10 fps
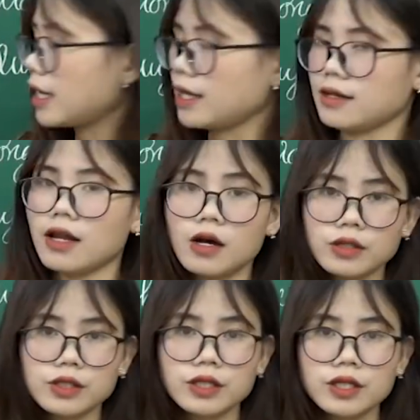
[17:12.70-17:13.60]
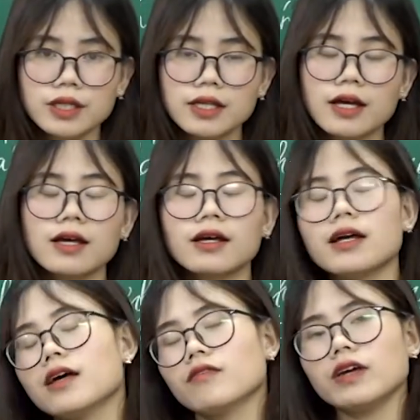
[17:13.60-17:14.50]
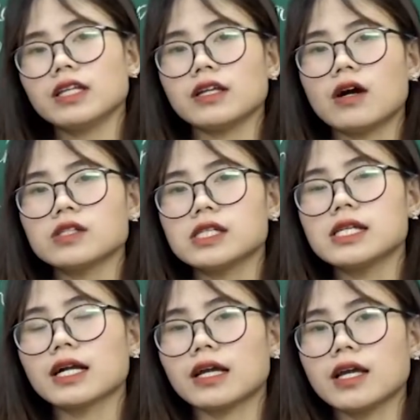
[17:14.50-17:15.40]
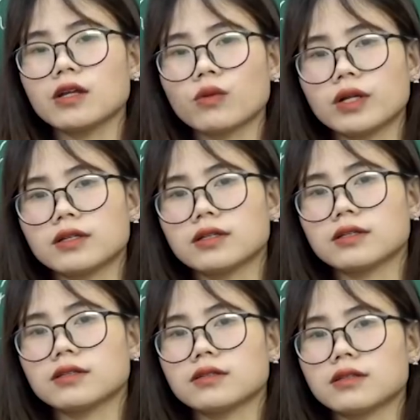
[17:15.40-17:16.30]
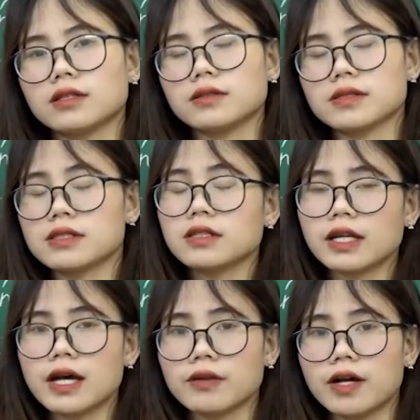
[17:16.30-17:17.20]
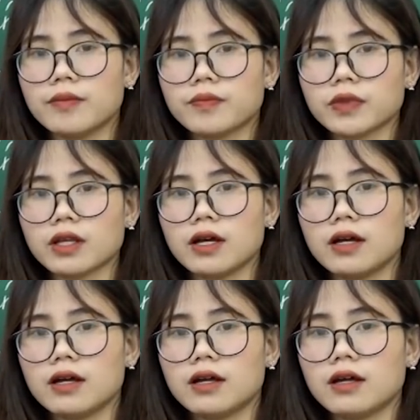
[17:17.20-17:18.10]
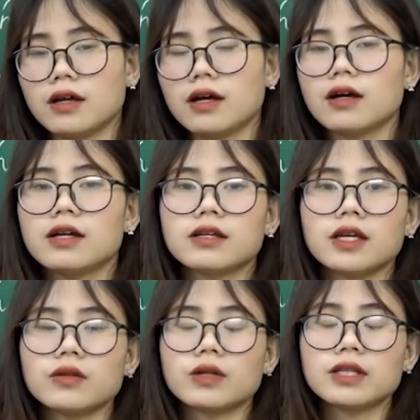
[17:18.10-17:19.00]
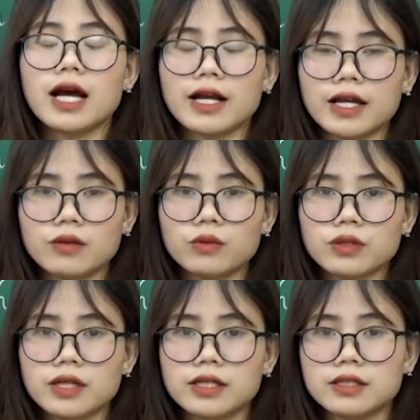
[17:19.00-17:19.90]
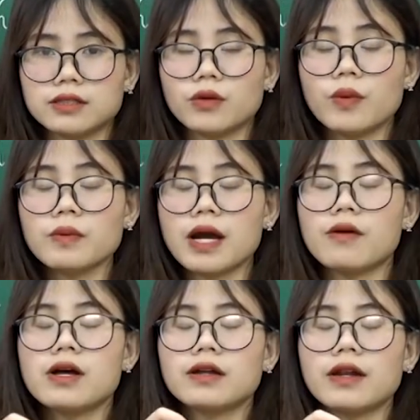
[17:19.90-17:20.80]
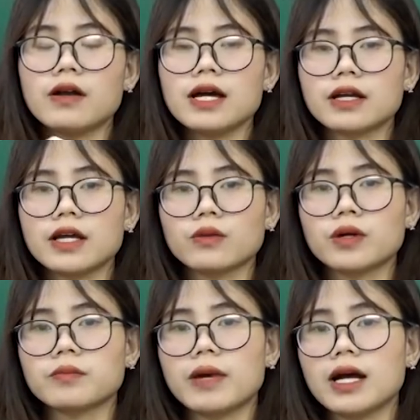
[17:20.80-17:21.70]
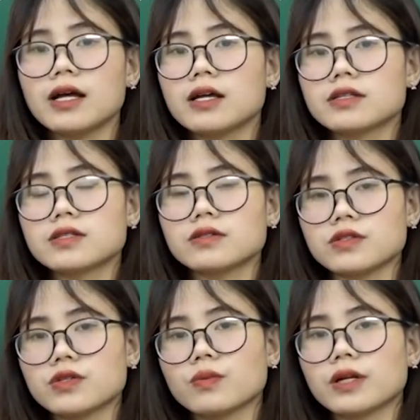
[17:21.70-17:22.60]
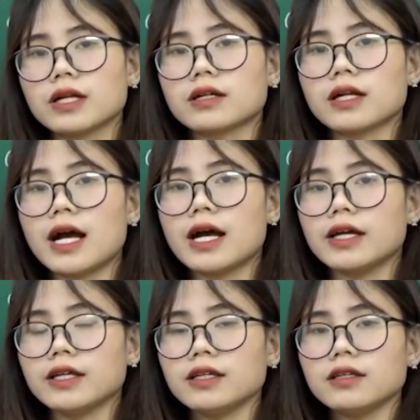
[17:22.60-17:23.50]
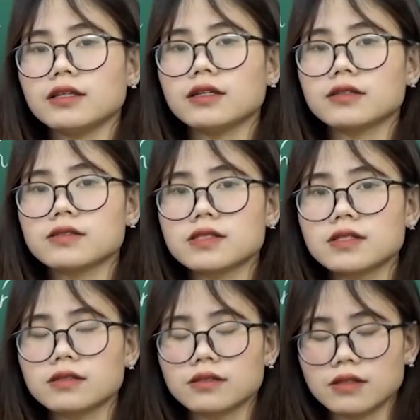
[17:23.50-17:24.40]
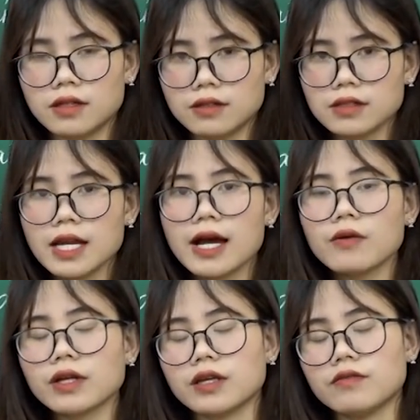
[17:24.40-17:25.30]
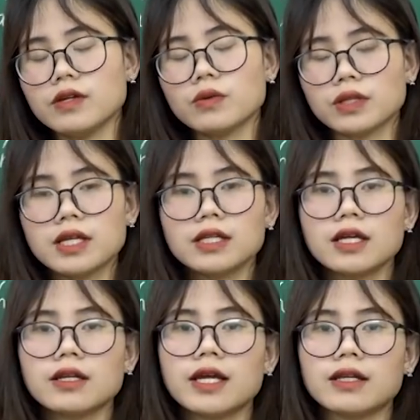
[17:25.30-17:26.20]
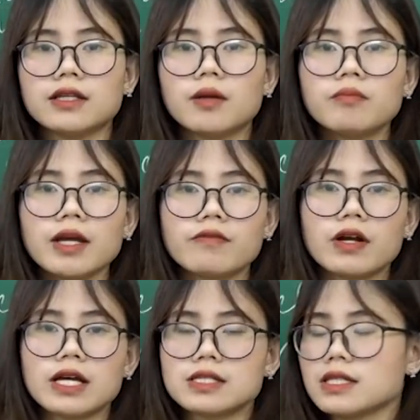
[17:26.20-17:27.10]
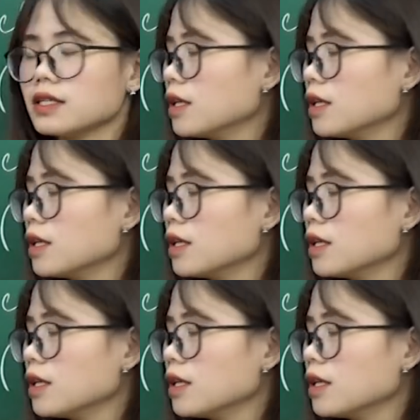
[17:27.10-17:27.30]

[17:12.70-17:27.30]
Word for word: lẻ loi. À, vậy thì đó chính là cái nghệ thuật ờ, như thế nào nhỉ? À, nghệ thuật tả cảnh ngụ tình đúng không nào? Đó là nghệ thuật mà sử dụng cái sự lớn lao kỳ vĩ của thiên nhiên để nhấn mạnh vào cái gì